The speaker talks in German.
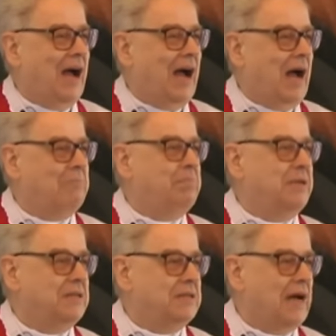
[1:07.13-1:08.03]

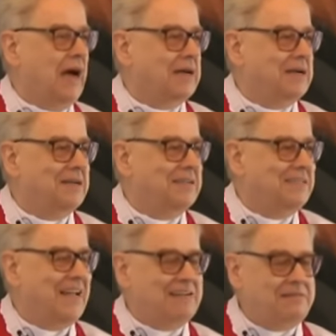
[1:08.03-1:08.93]
Ampeltage,
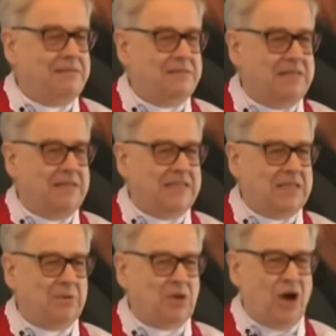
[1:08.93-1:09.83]
denn sie
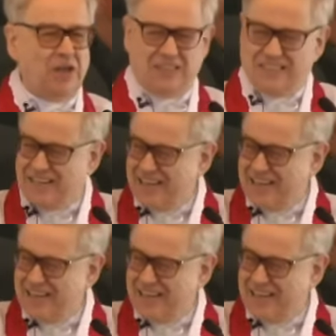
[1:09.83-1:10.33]
bedeuten